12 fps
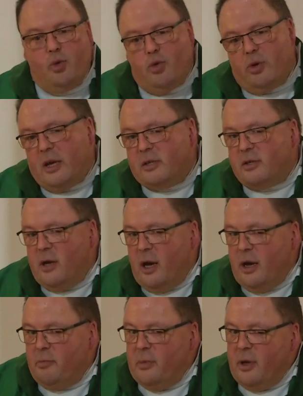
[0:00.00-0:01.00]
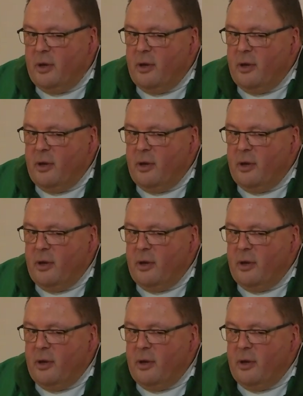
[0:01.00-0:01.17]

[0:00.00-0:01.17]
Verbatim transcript: tun das ja